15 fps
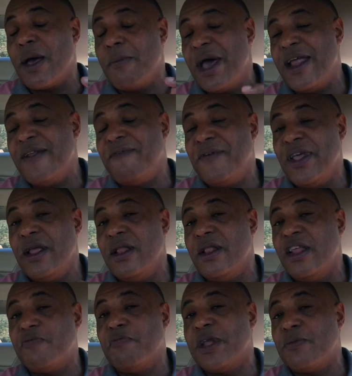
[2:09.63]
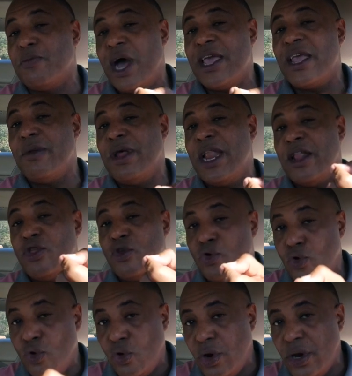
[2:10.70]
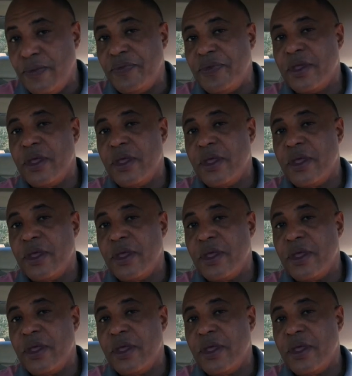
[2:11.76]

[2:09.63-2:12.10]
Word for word: كمان في نسبة معينة من الدهون